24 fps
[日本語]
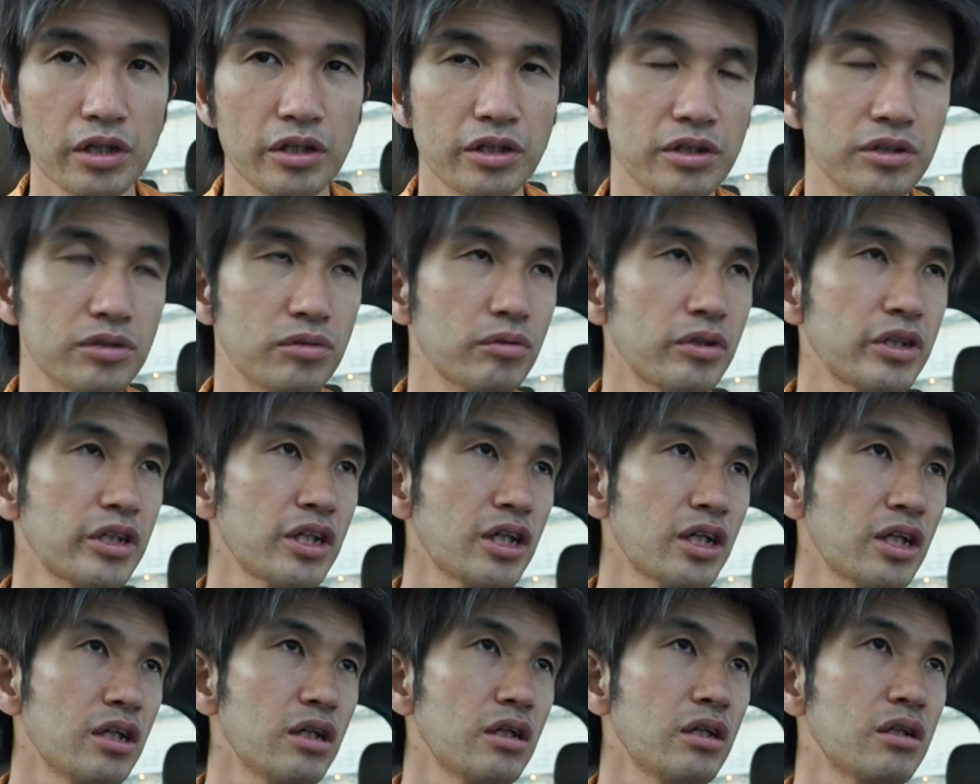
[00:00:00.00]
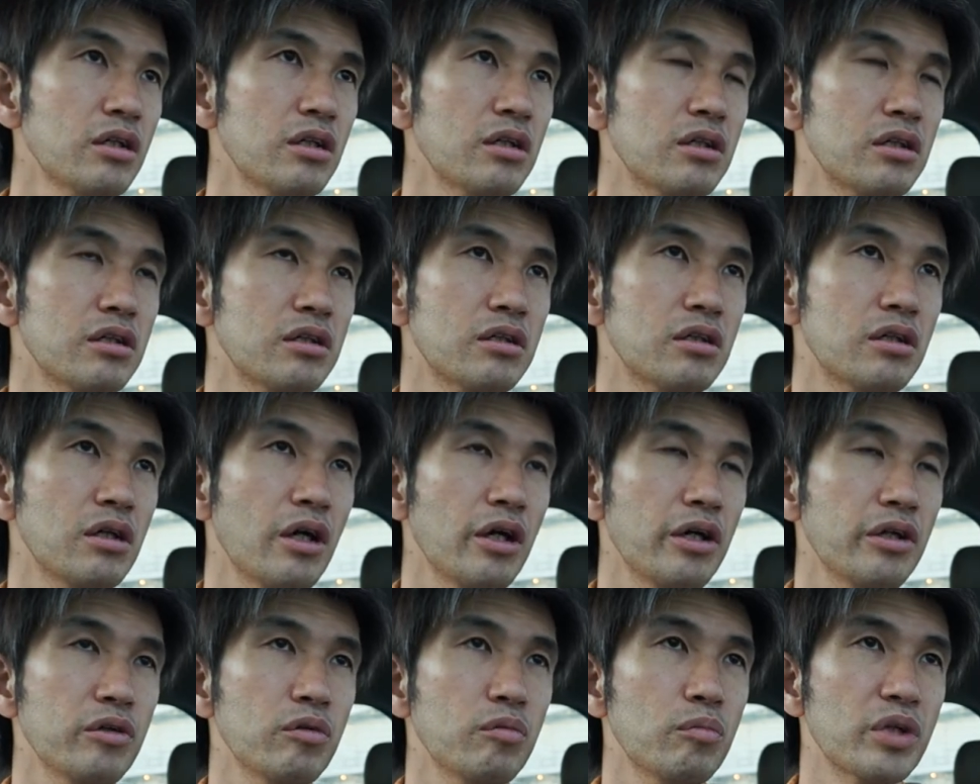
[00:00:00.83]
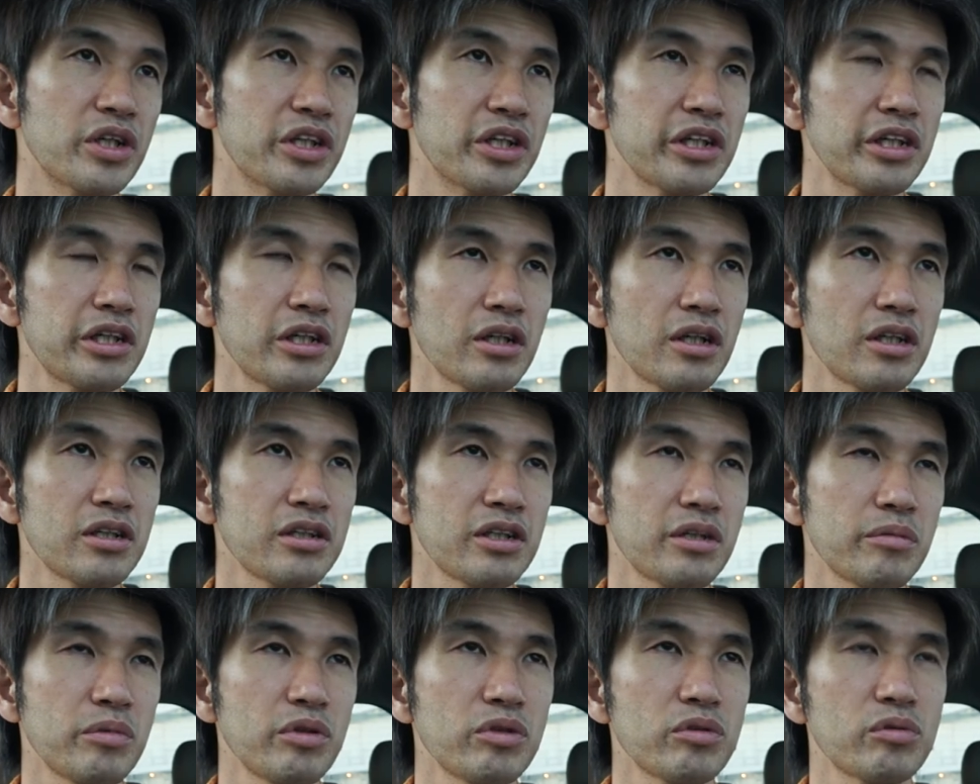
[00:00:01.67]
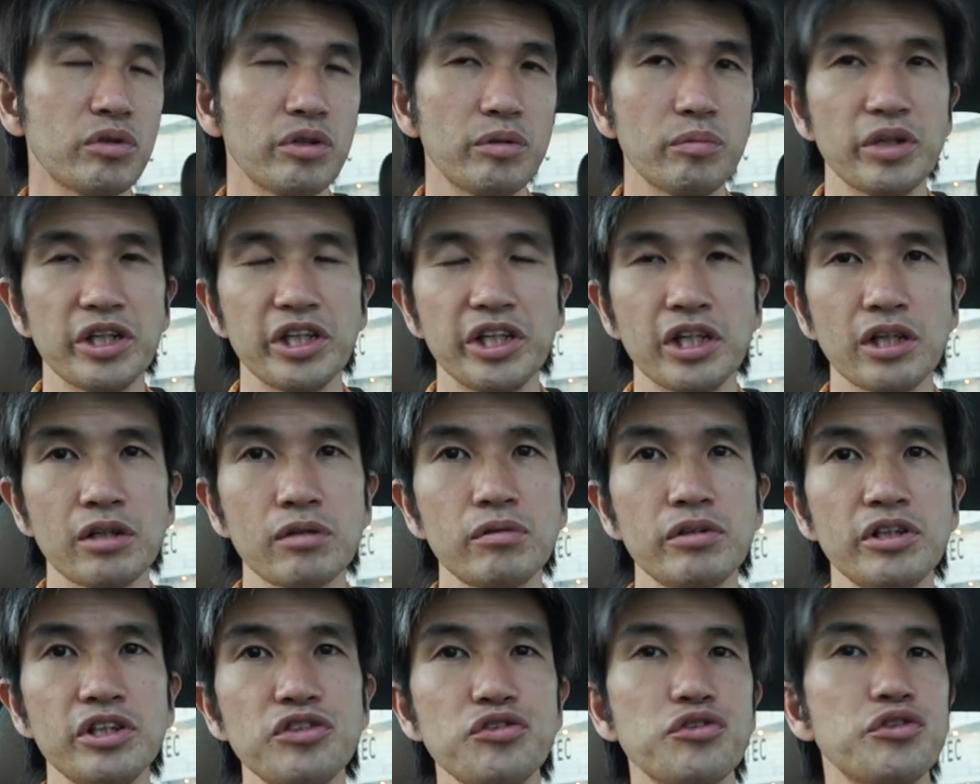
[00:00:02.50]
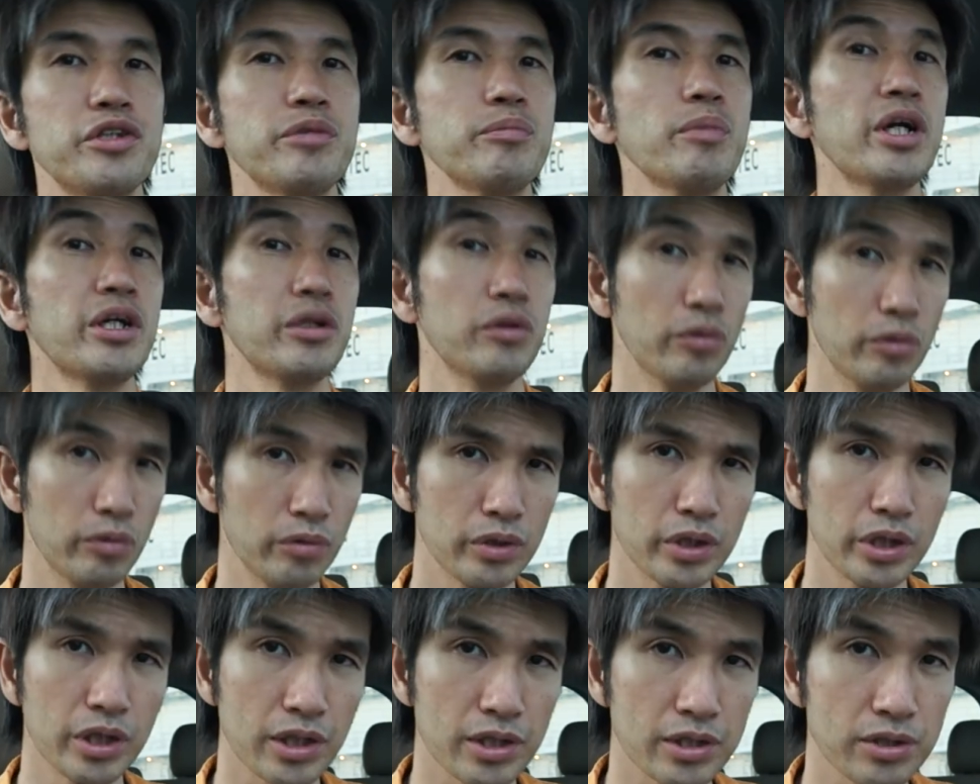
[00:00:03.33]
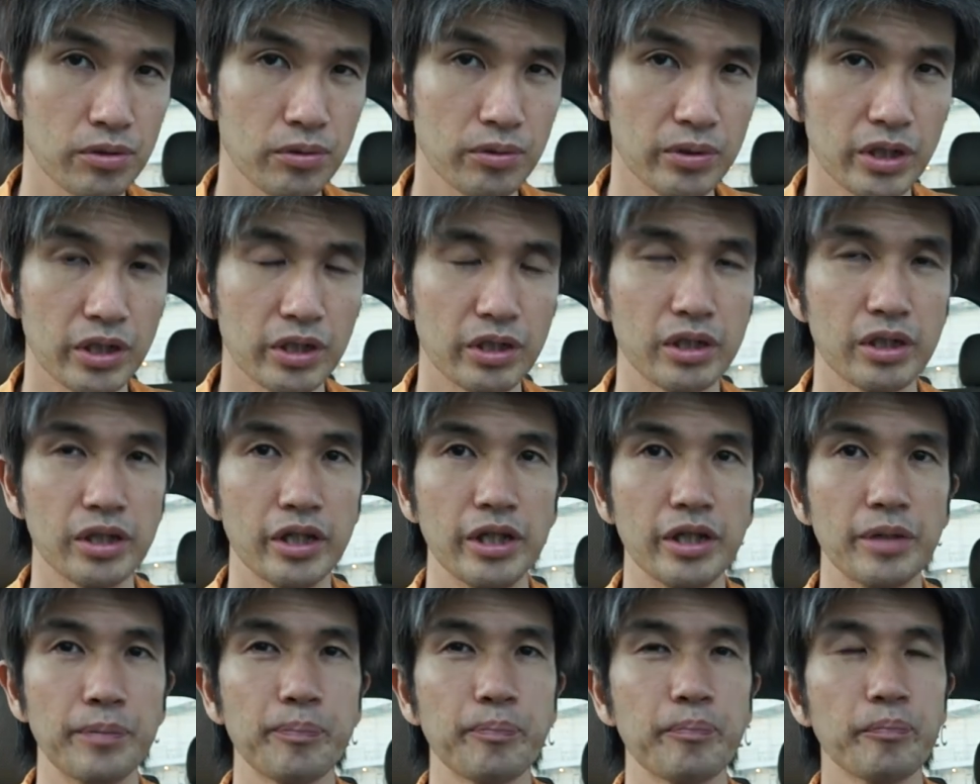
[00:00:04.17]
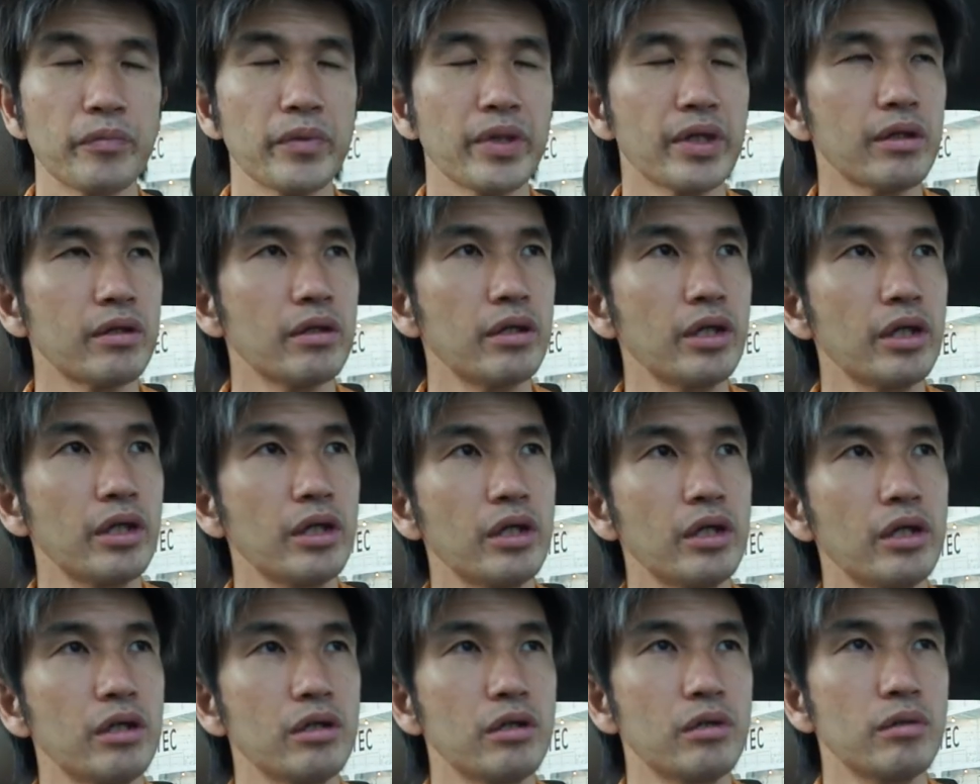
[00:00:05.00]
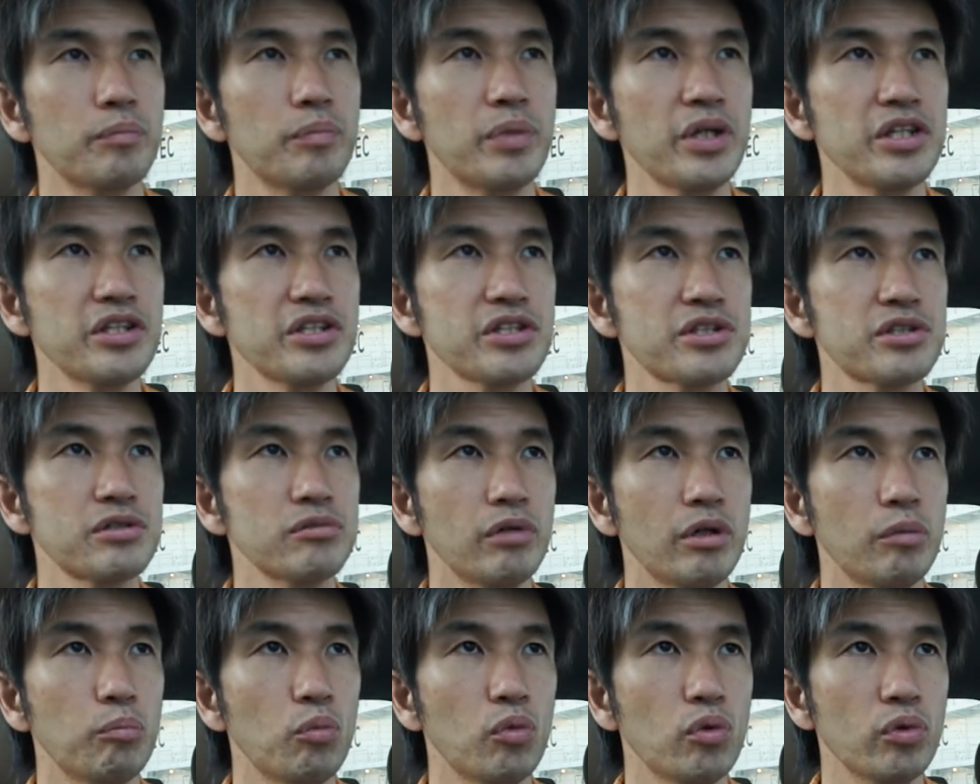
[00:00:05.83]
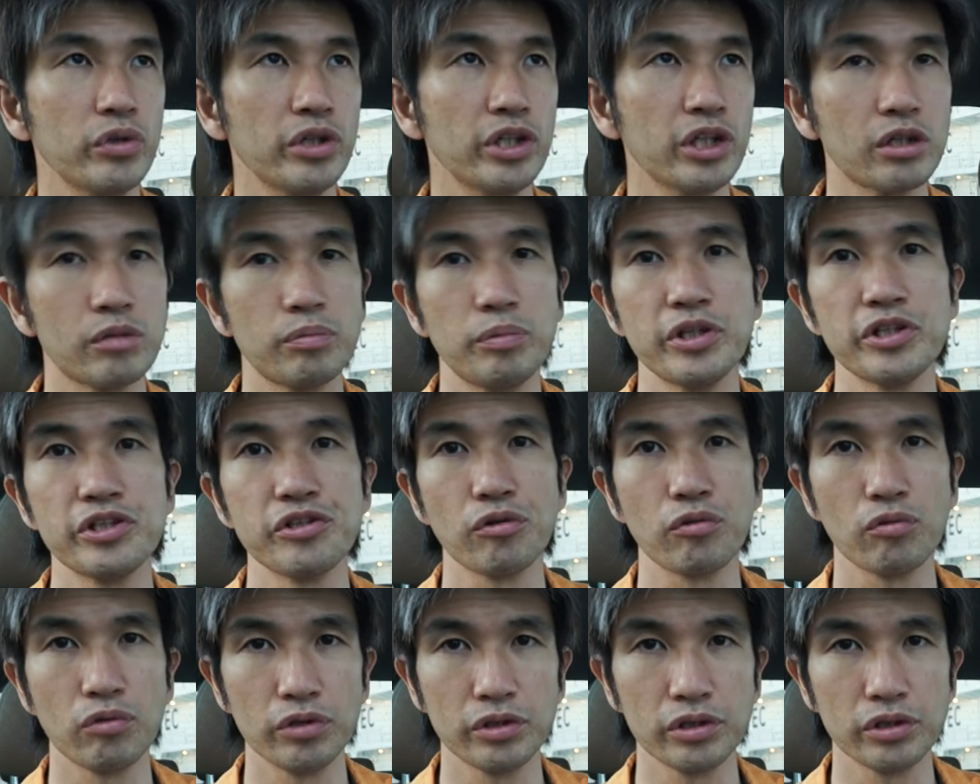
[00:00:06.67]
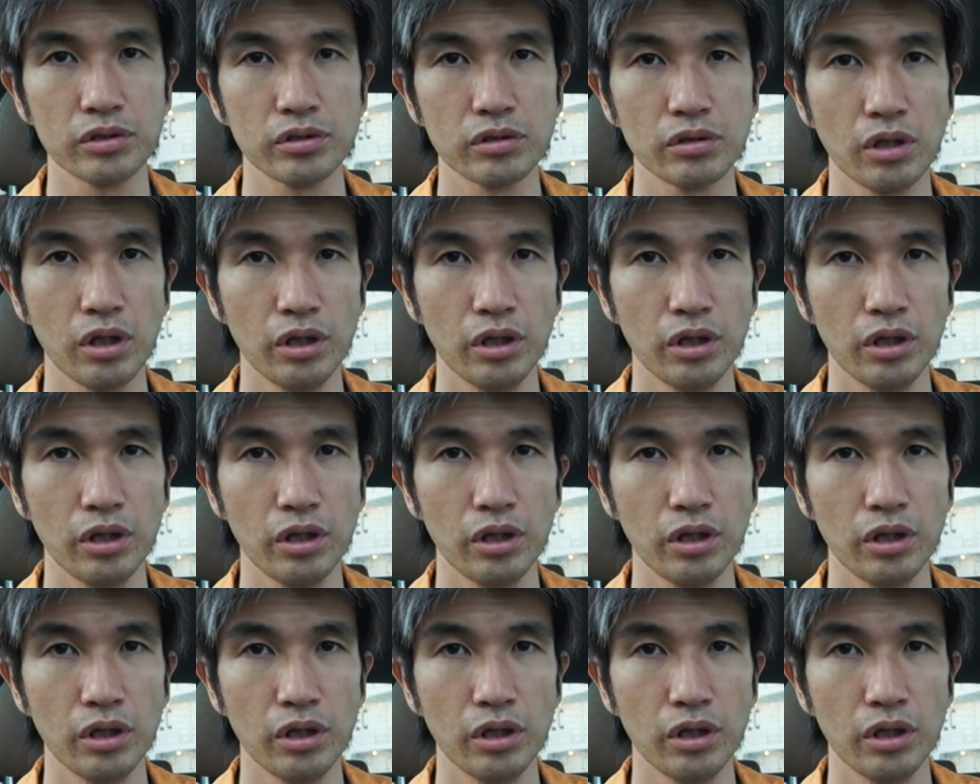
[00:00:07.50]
でそれがあの、まあ、出来上がってみると今222枚のイラストになってでページ数はもう200ページを超えて。